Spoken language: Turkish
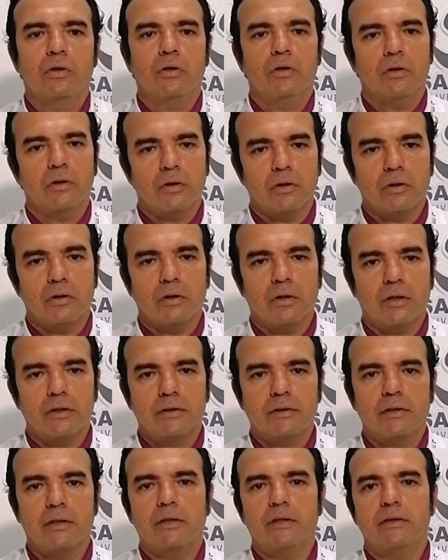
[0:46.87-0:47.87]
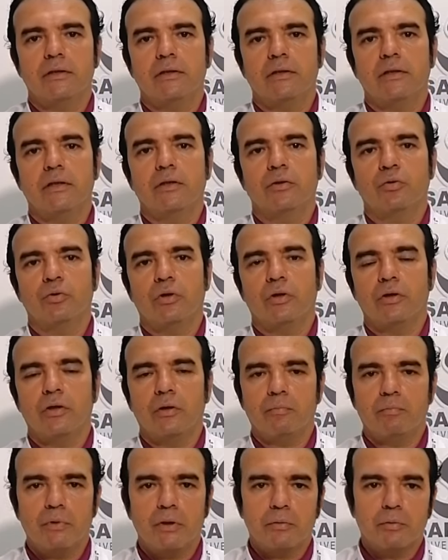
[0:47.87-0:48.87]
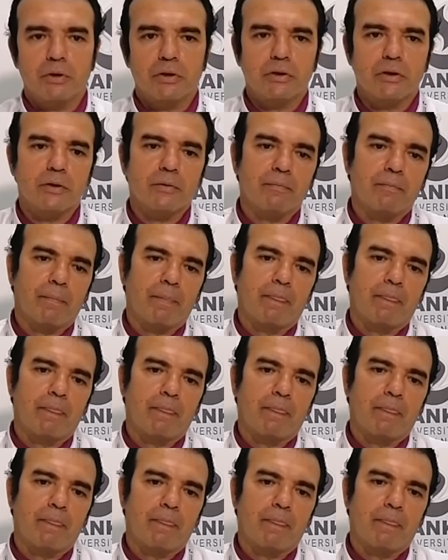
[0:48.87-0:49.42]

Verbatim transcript: e, Hastanesi'nde görev yapmaya başladım.